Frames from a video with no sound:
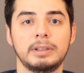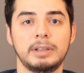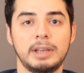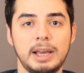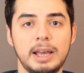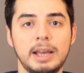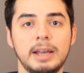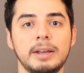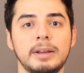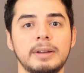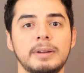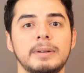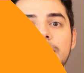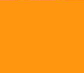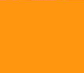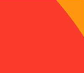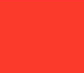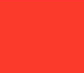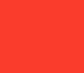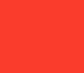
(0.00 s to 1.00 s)
Ya?
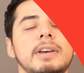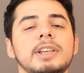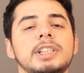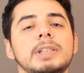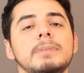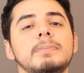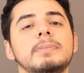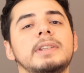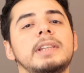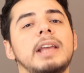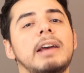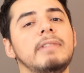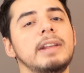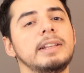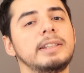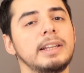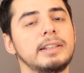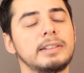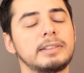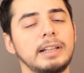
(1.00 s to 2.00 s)
Evet şimdi
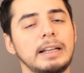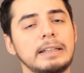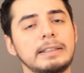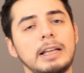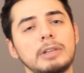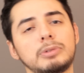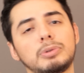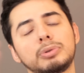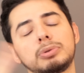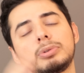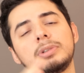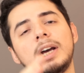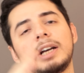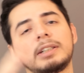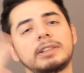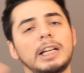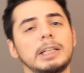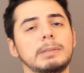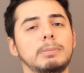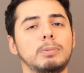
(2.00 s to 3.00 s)
devlet etkilerinden şu şunu
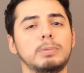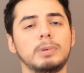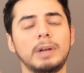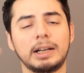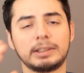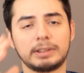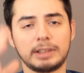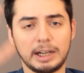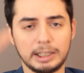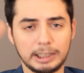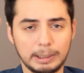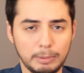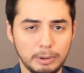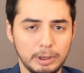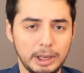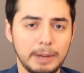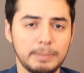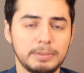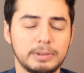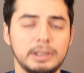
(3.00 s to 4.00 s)
aktardı, bu bunu aktardı
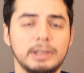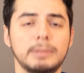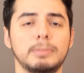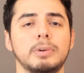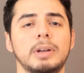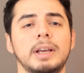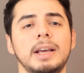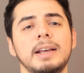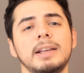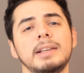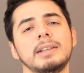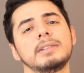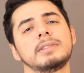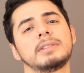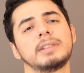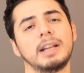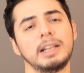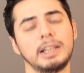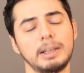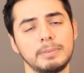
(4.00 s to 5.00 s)
böyle hepsini buraya
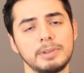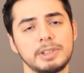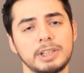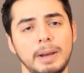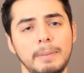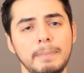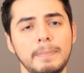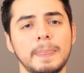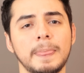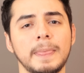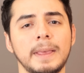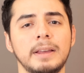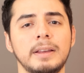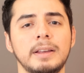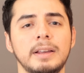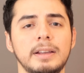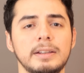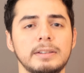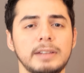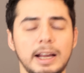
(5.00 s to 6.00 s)
sıralamayacağım.
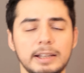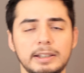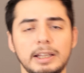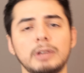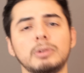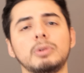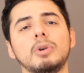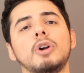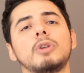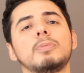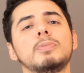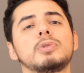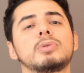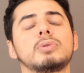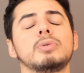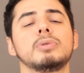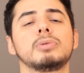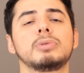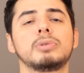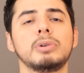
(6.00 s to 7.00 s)
Zaten
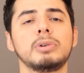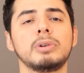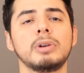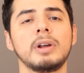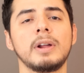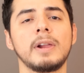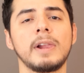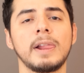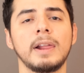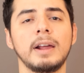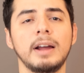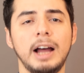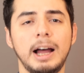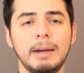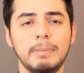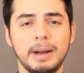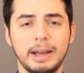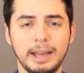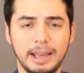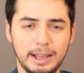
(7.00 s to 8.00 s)
görmüşsünüzdür.
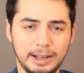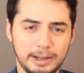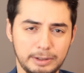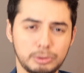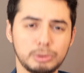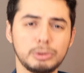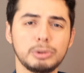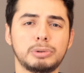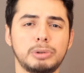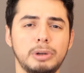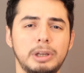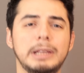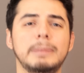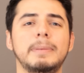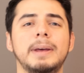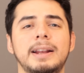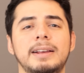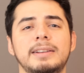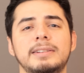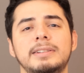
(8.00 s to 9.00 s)
Ama yani şunu
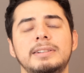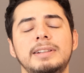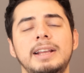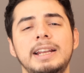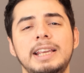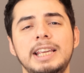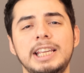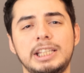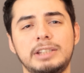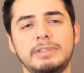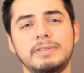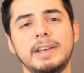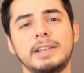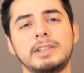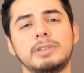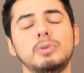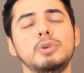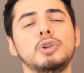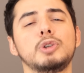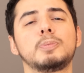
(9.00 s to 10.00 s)
söyleyeyim en azından.
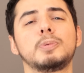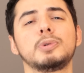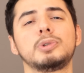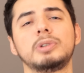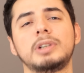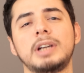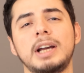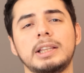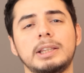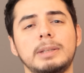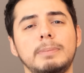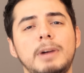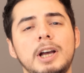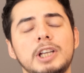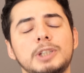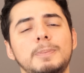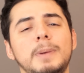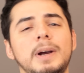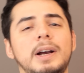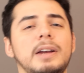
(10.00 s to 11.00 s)
İsveç 3,5 attı.
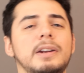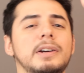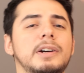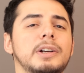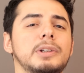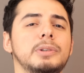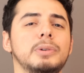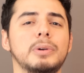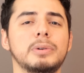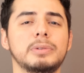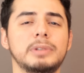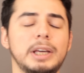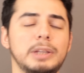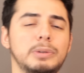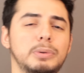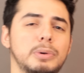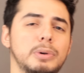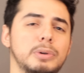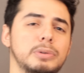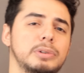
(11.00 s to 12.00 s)
Başbakanı kınıyoruz,
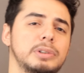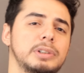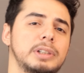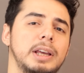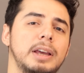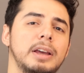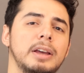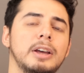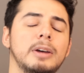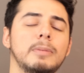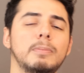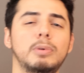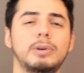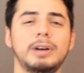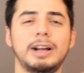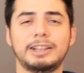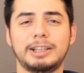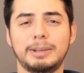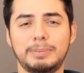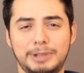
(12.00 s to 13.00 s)
ediyoruz işte bu
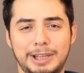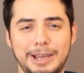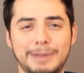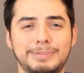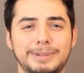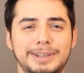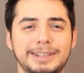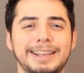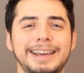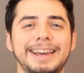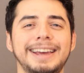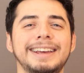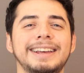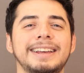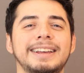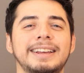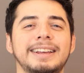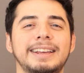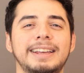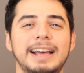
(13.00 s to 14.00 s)
kadar tepkide.
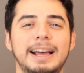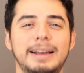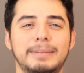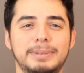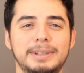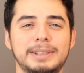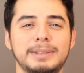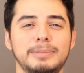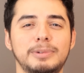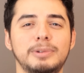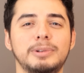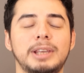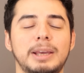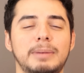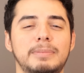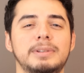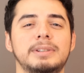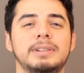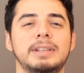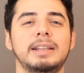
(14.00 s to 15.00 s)
Yani bizim
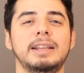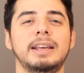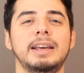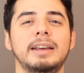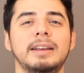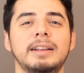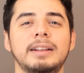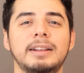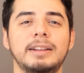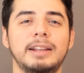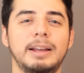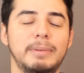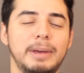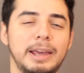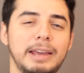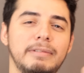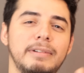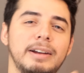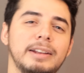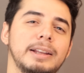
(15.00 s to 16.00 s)
ülkemizde de tabii
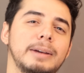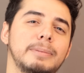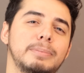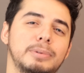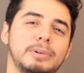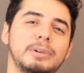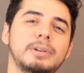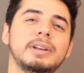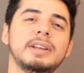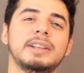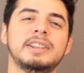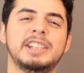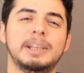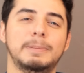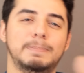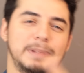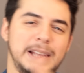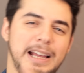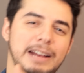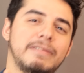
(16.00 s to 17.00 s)
eyvallah bu
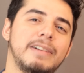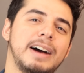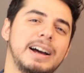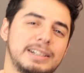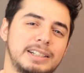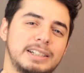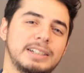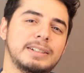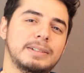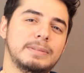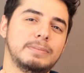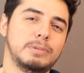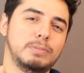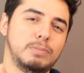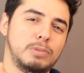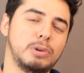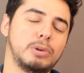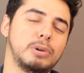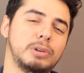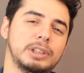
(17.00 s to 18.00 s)
tipler var. Bu
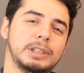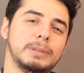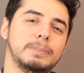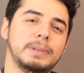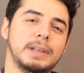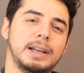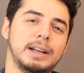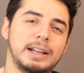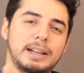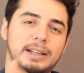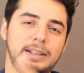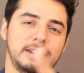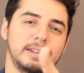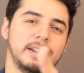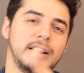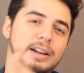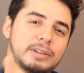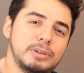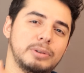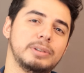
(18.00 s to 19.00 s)
moron tipler hani
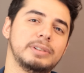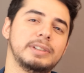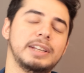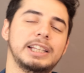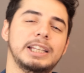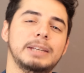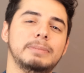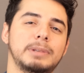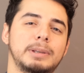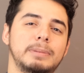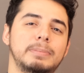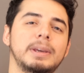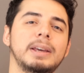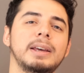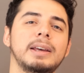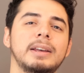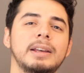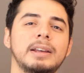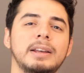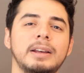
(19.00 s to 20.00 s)
az önce dediğim
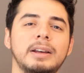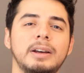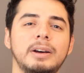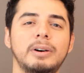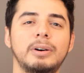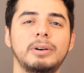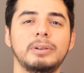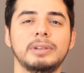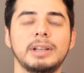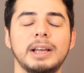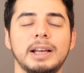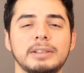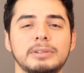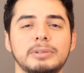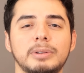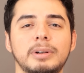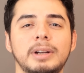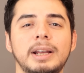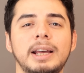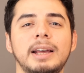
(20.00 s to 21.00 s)
gibi ondan
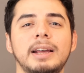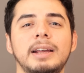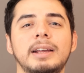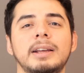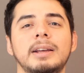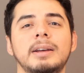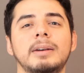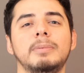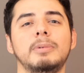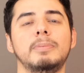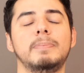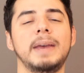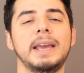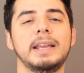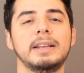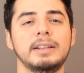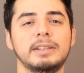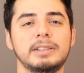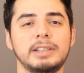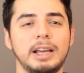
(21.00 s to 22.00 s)
sonra bu
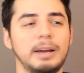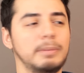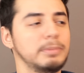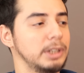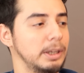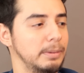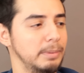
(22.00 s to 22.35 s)
beyni şey yapmış